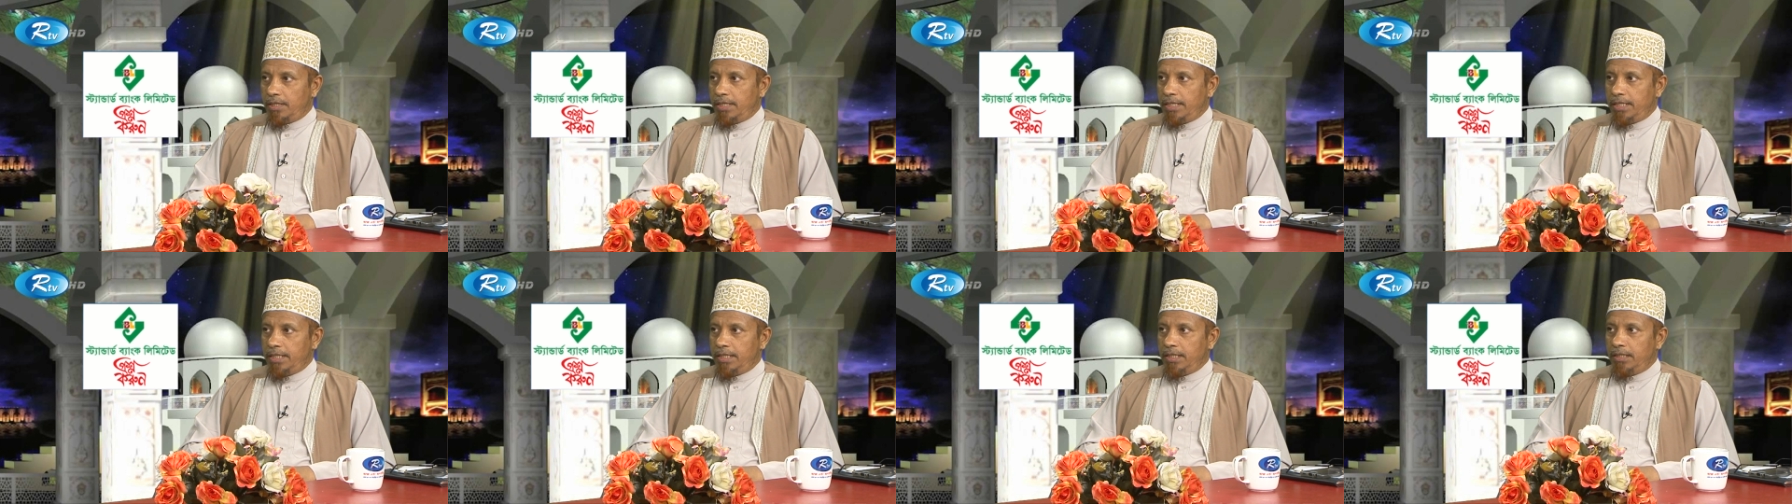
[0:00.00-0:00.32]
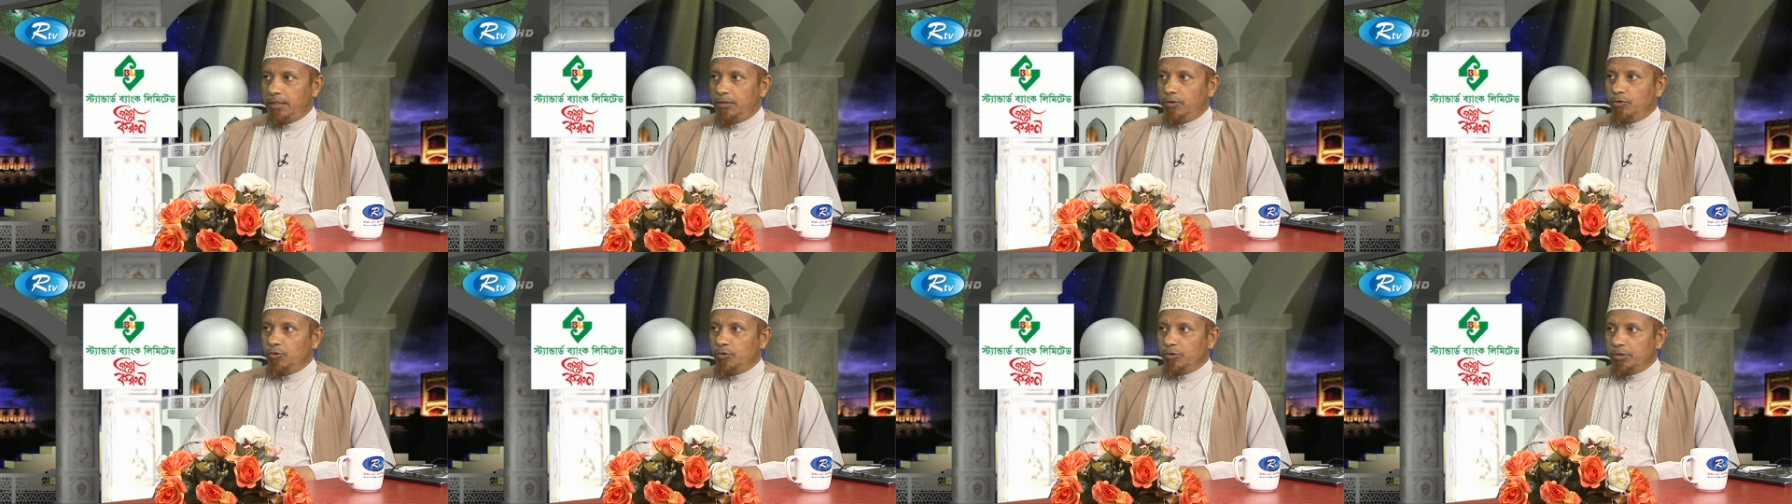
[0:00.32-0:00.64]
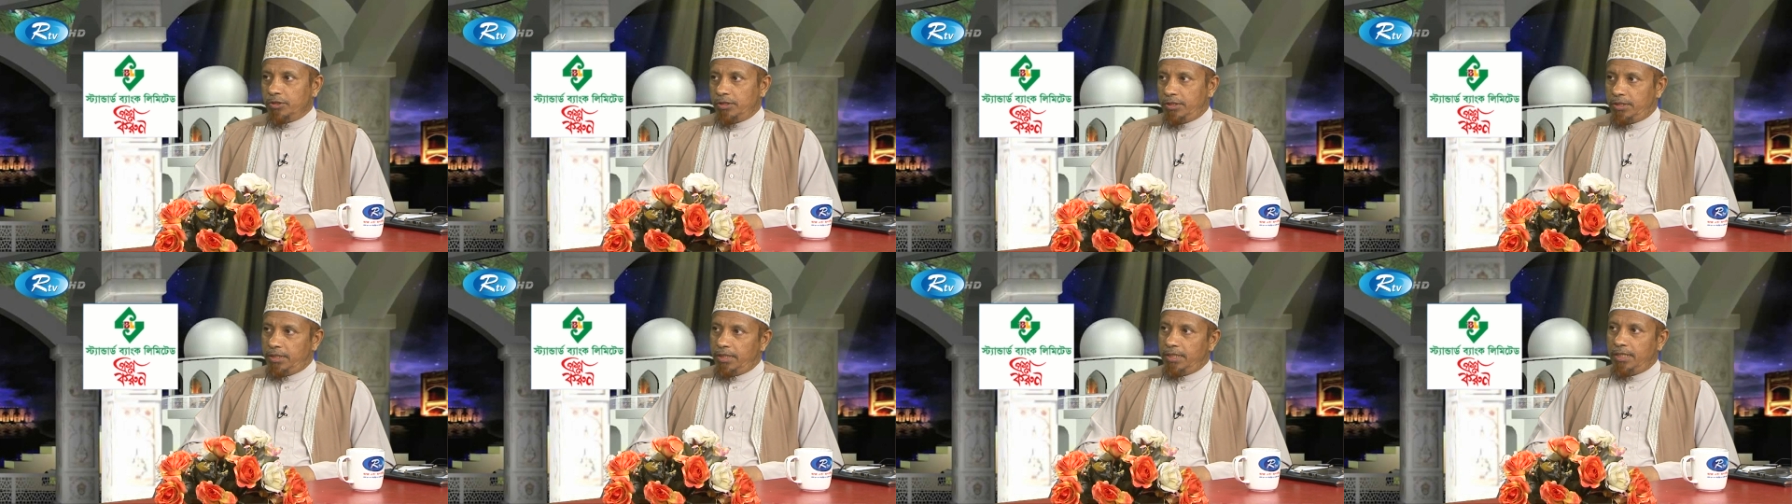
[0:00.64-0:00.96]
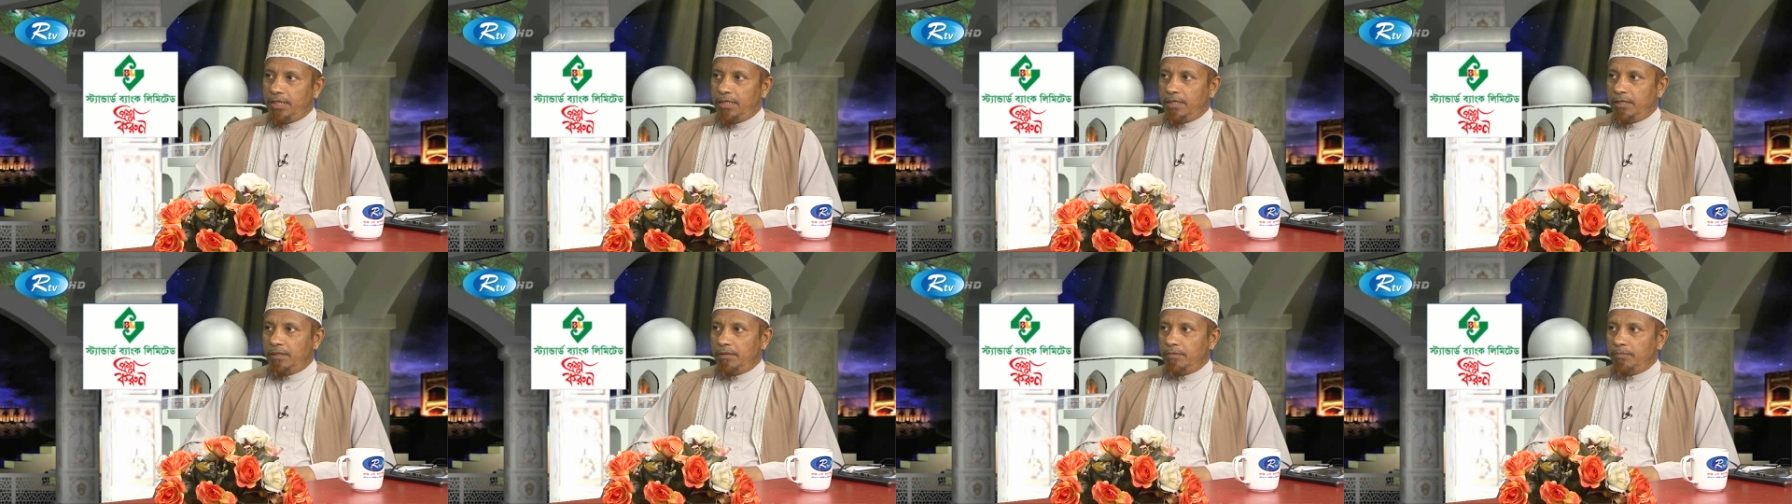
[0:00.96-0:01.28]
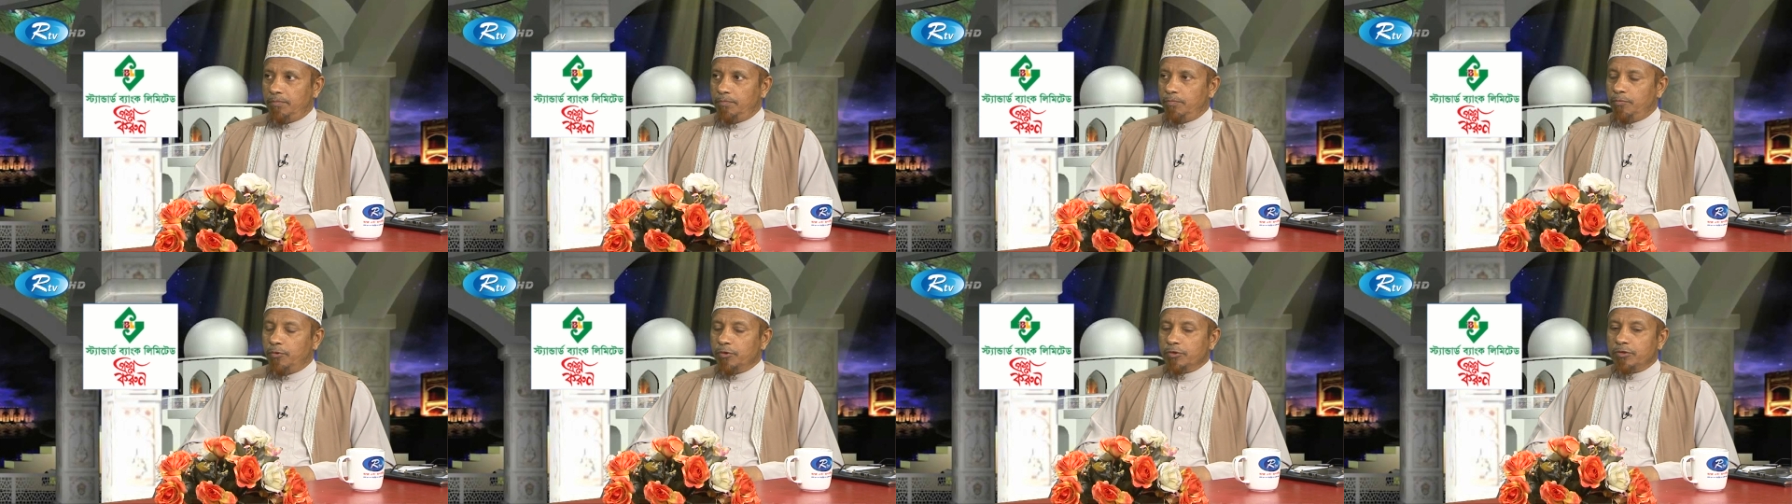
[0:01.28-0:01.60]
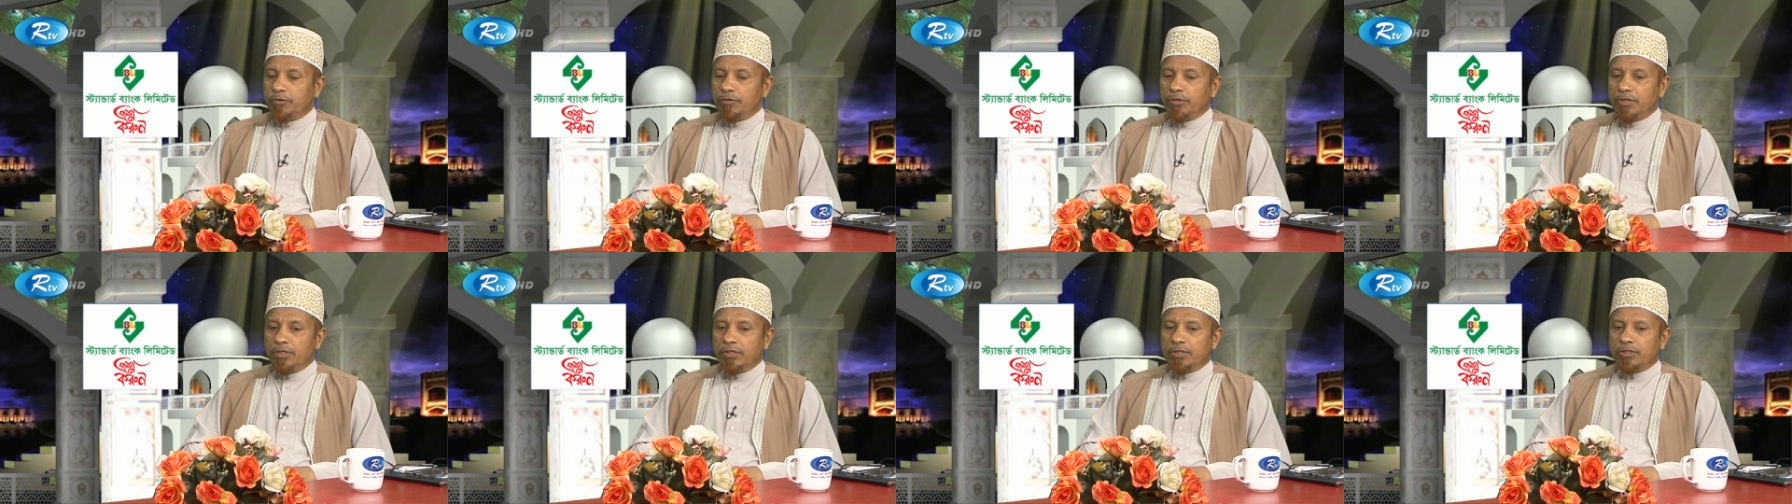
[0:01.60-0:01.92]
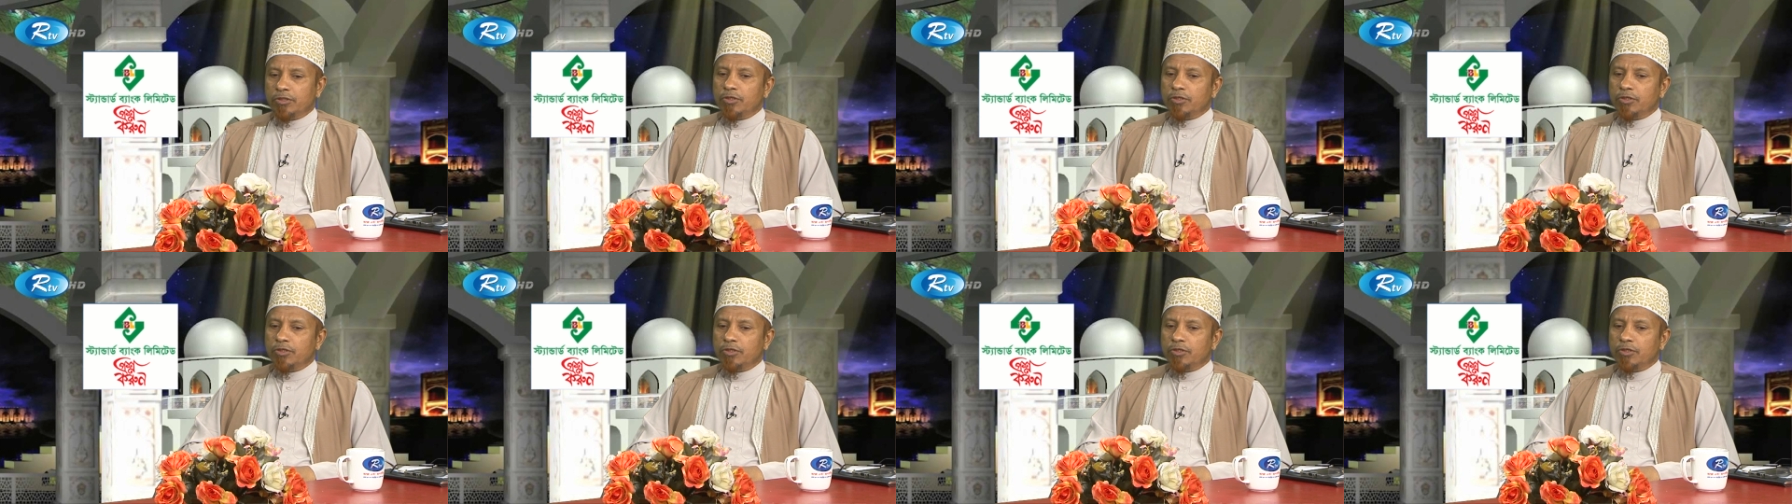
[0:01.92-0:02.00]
এই দশ দিনে বছরের